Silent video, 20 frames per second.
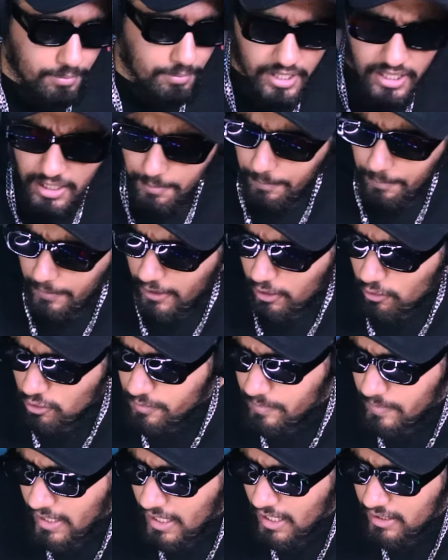मेरे पड़ोस
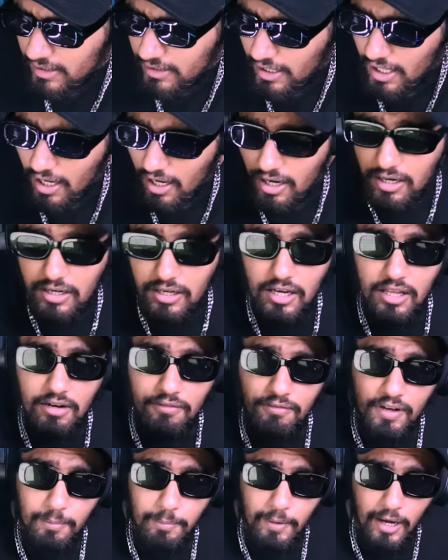में रहते हैं अंकल
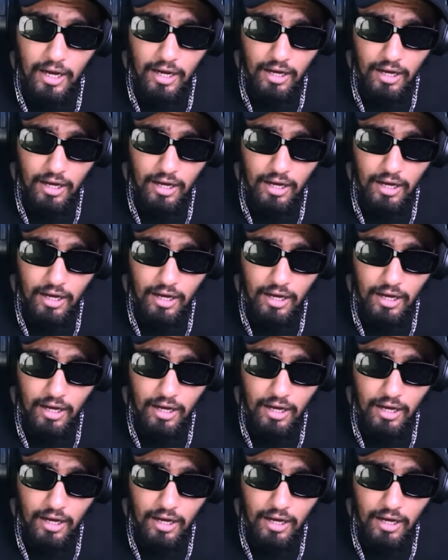वर्मा